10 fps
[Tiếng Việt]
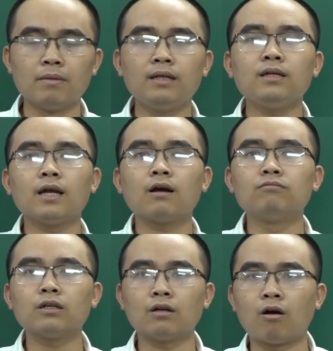biến những cái công
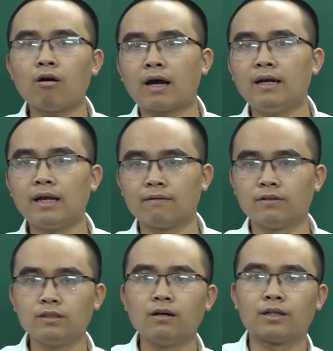thức đó gắn liền với
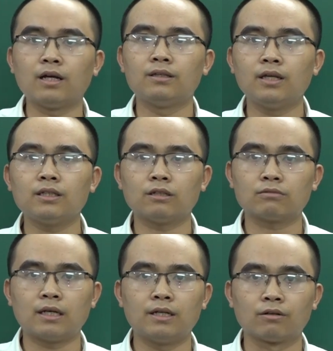những người thân thích trong
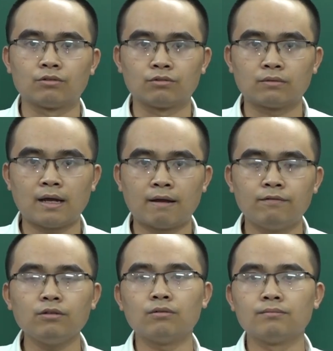gia đình của chúng ta. Ví
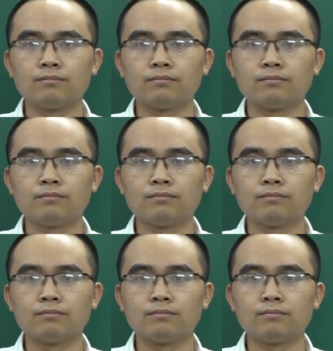dụ,